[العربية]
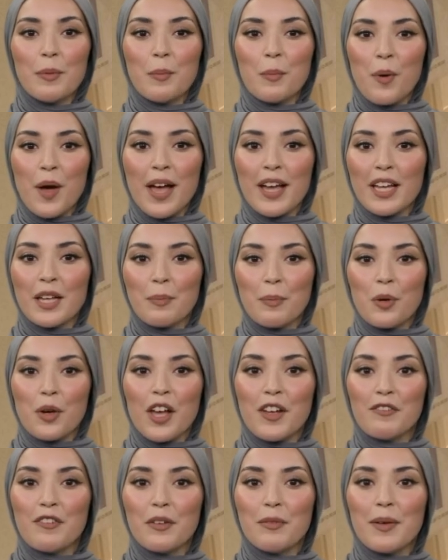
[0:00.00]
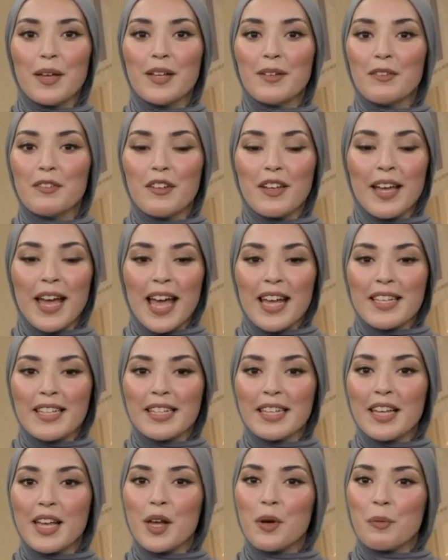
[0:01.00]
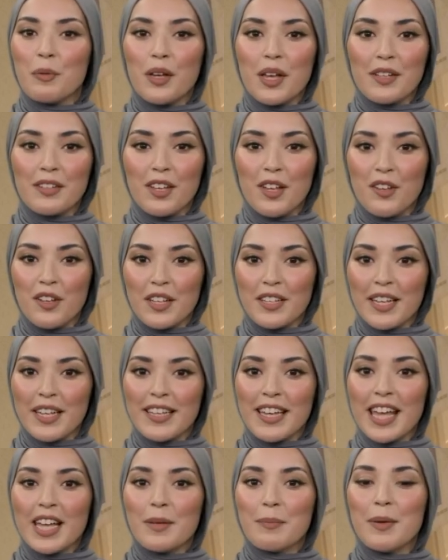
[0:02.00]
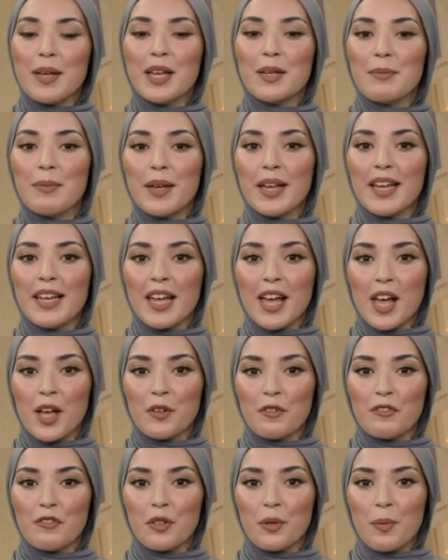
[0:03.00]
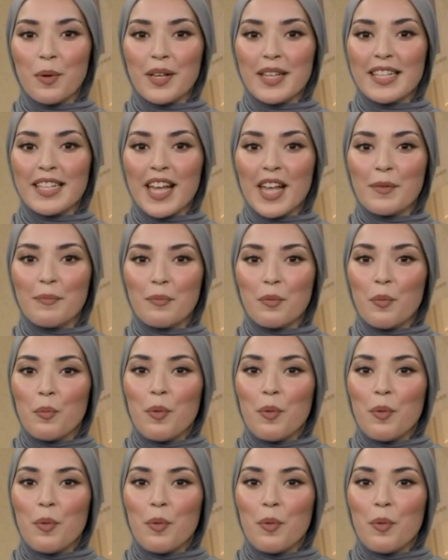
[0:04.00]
وأي مرافق في الحجز أو دردشة Airbnb أو في واتساب